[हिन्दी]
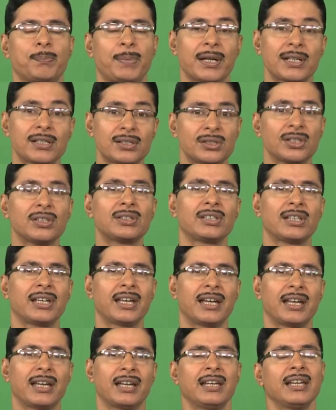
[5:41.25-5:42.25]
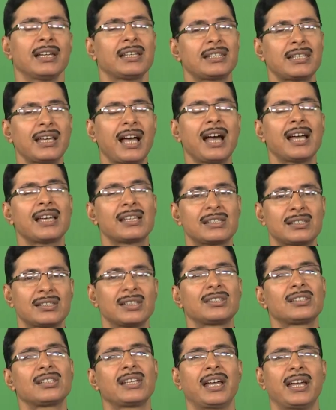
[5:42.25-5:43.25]
परिस्थिति है क्या
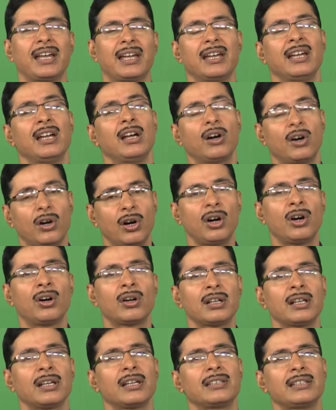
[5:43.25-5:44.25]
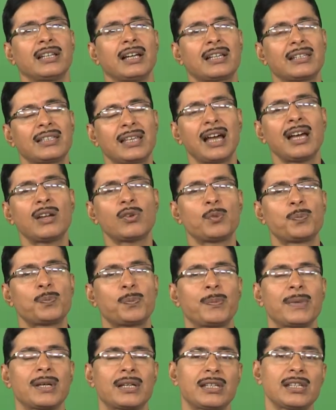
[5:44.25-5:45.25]
स्थिति है और यह क्या रूप
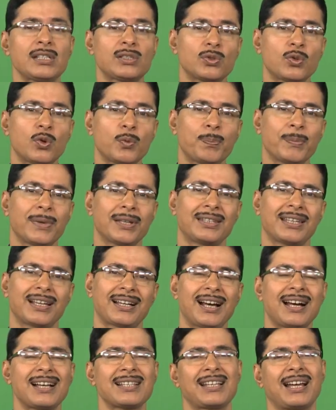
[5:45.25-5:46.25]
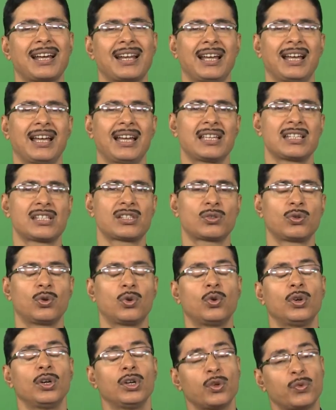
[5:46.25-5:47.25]
में किस रूप में देखा जा रहा है
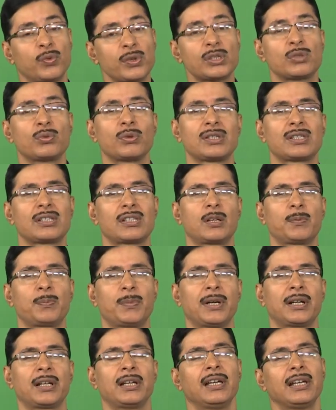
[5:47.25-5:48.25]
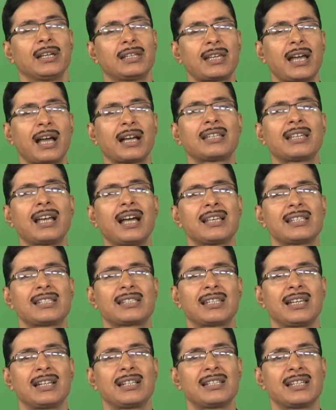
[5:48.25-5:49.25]
इसको विश्व स्तर पर क्या क्या
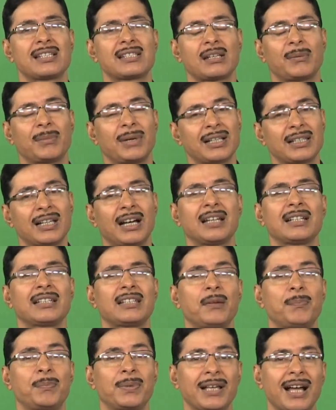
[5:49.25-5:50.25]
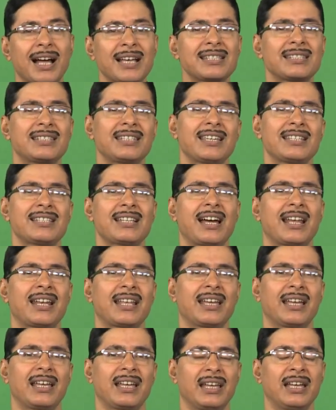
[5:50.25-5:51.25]
इसके लिए समाधान के प्रयास किए जा
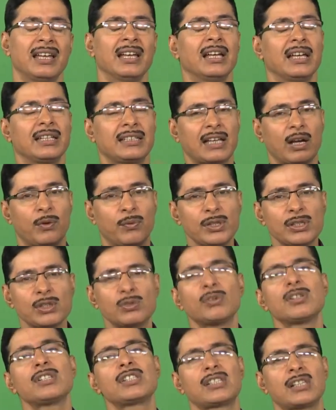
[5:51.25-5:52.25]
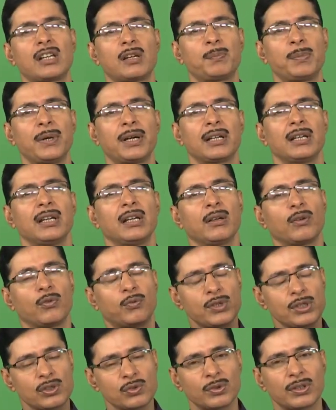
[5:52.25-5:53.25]
रहे हैं या विश्व स्तर पर
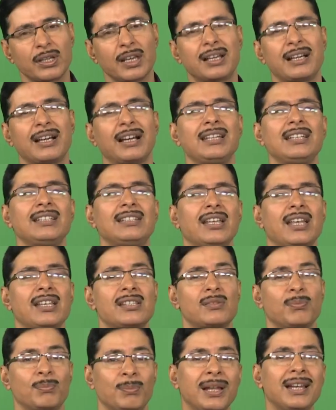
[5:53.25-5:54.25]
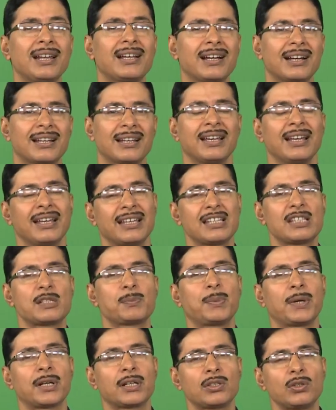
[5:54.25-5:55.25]
विश्व के कई देश मिलकर
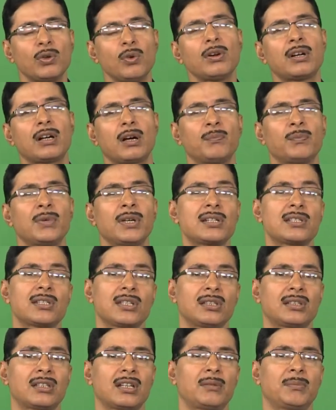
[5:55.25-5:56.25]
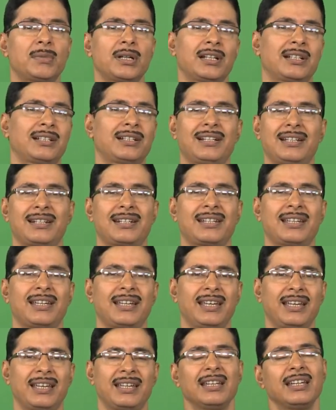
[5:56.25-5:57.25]
इस पर क्यों गंभीर चिंतन मनन कर
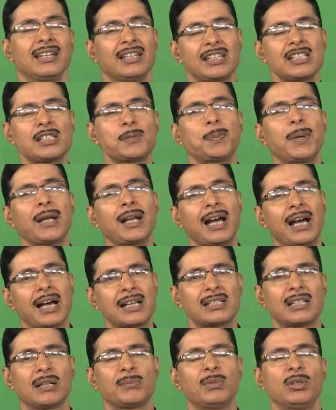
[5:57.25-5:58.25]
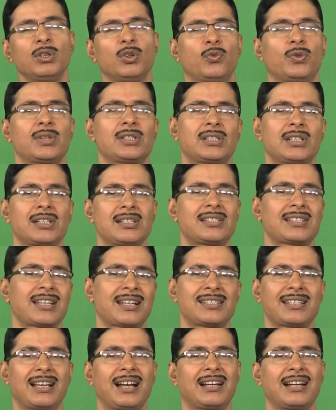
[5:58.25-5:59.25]
रहे हैं इस पर आज हम विस्तृत
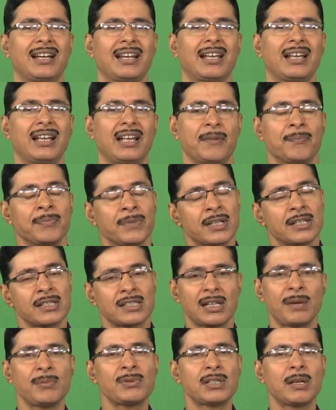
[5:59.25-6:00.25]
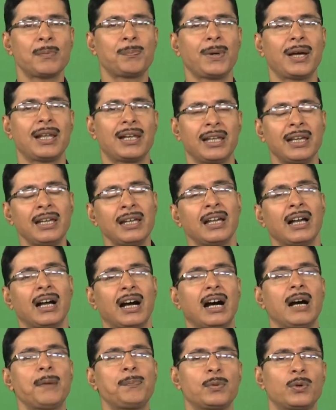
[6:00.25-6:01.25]
चर्चा करेंगे सबसे पहले
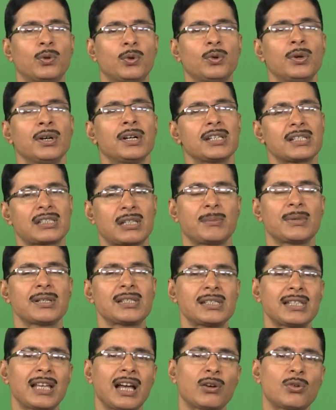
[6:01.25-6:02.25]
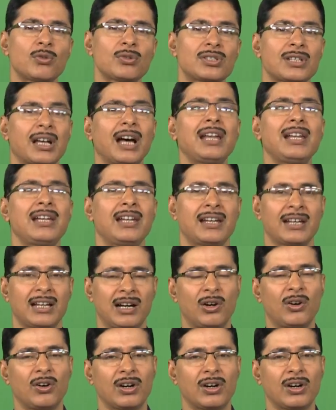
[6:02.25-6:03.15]
आपको समस्या को जान लेना